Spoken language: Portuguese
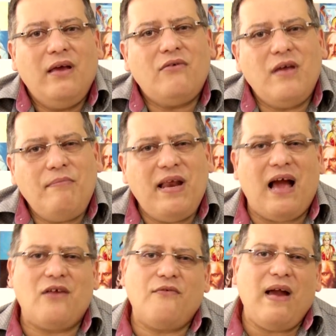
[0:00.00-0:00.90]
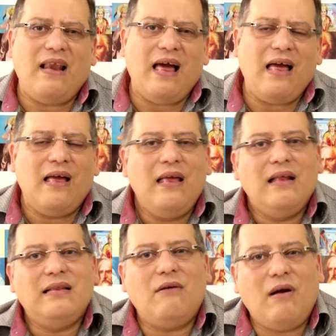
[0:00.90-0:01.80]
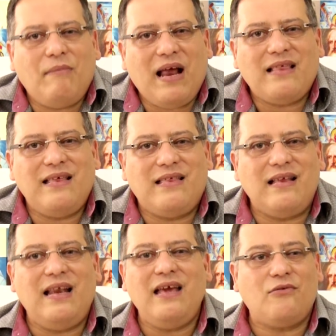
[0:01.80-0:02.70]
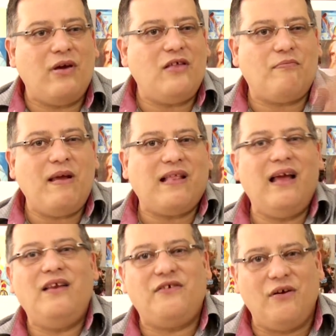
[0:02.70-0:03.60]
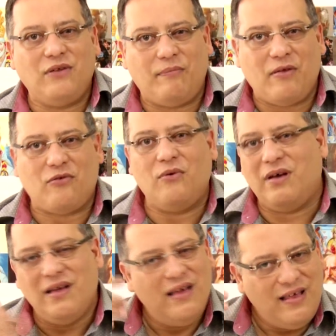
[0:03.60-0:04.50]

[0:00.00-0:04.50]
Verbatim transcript: Eu sempre acho, vai lá, dá um abraço em silêncio, respeita a religião da pessoa,